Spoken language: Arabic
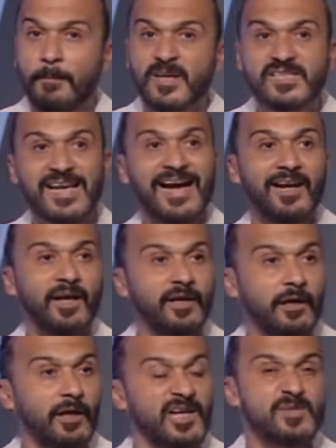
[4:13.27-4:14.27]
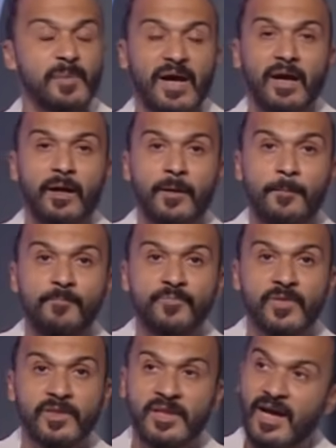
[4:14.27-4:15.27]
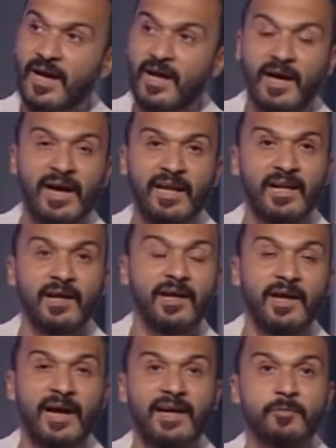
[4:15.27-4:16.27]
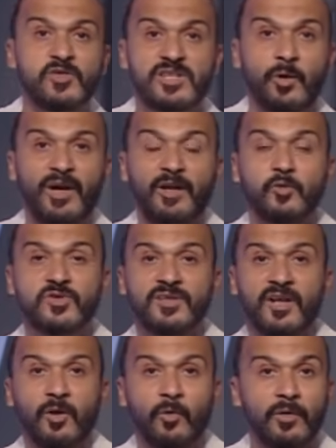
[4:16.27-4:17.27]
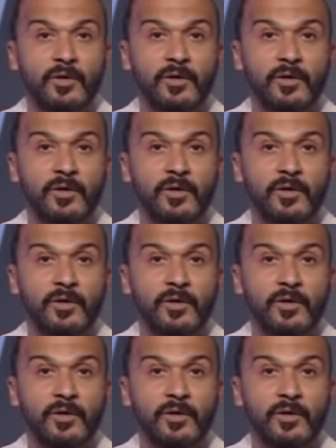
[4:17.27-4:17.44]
بس هل احنا خلاص بقى ده اعلى اعلى مستوى احنا وصلنا له